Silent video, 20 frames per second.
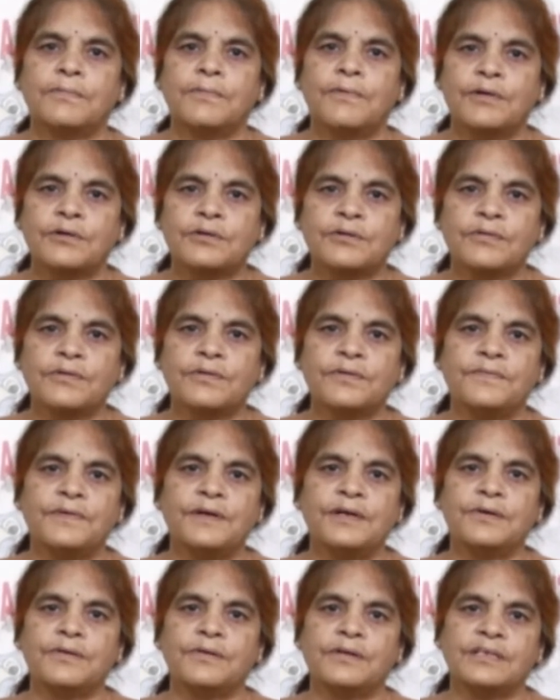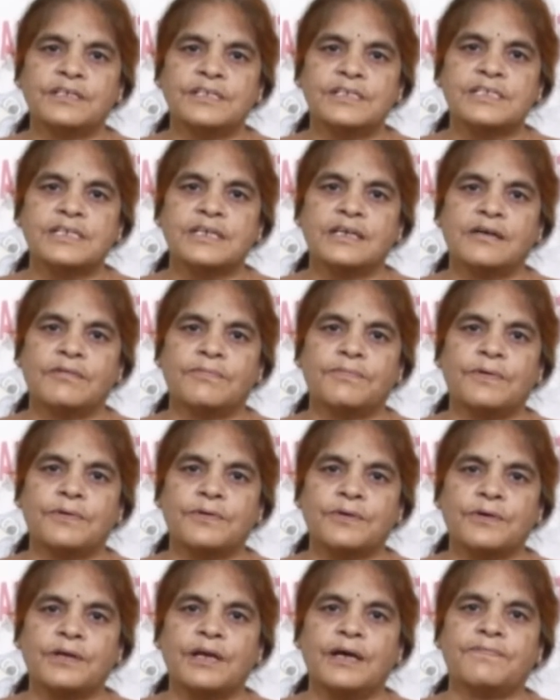ఫోటోలు వీడియోలు తీసిన
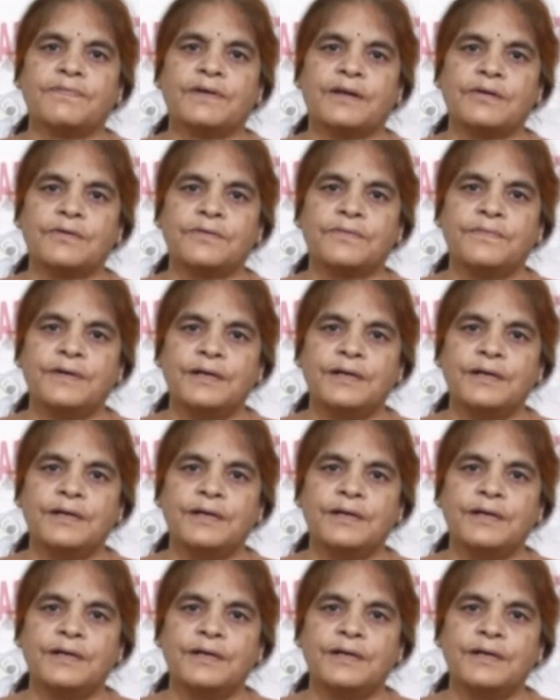ఫోటోగ్రాఫర్లు